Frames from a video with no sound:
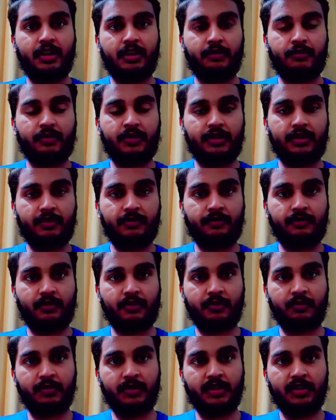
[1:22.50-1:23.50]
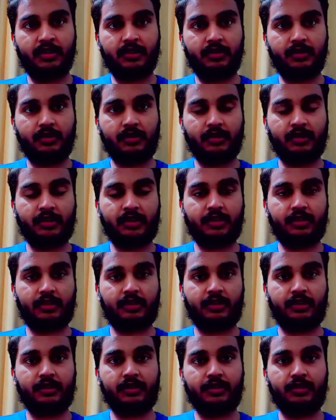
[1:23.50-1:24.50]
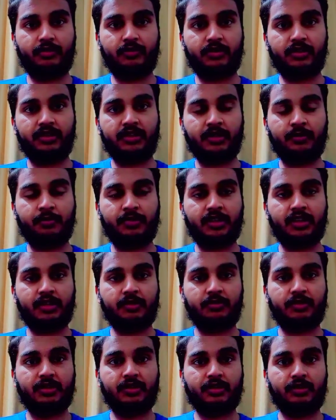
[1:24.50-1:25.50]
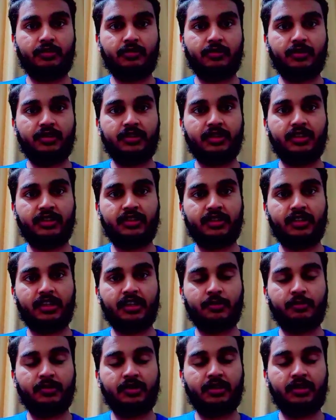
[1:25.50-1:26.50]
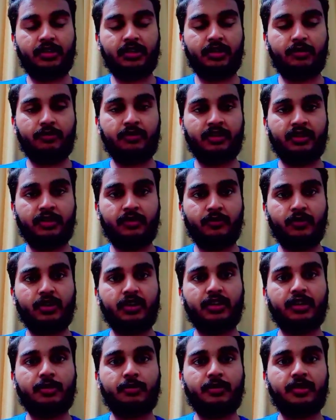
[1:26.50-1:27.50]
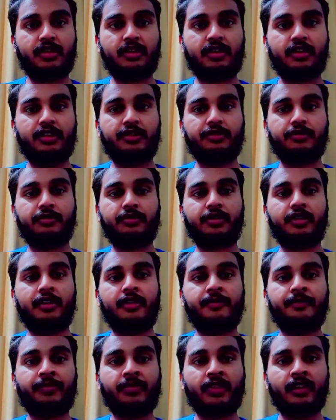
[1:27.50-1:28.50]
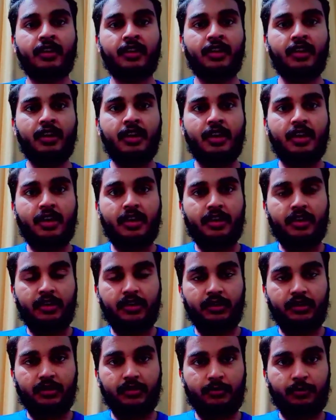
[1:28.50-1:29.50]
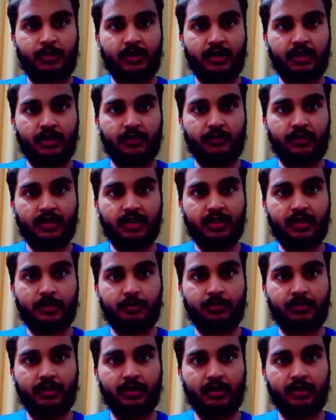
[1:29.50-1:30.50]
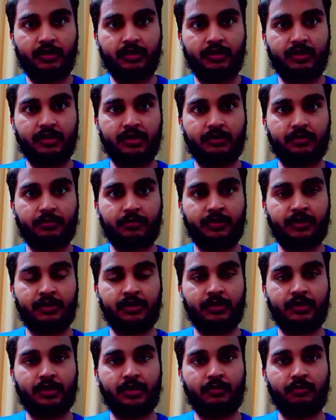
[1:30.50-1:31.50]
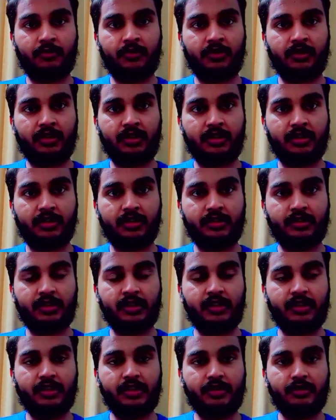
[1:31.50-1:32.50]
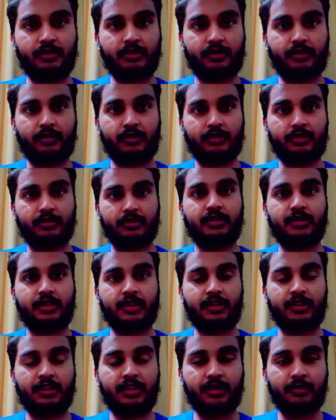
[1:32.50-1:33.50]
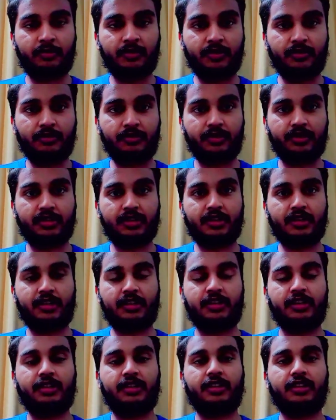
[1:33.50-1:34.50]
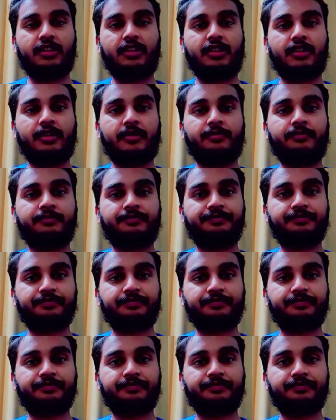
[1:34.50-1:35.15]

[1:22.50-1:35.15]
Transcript: ट्वेंटी फॉर्मेट आया आया 2005 में 2007 में टी ट्वेंटी वर्ल्ड कप का आगाज़ हो गया ये पहला वर्ल्ड कप था जिसमें टीमों ने हिस्सा लिया और सारी टीमें कोशिश कर रही थी कि हम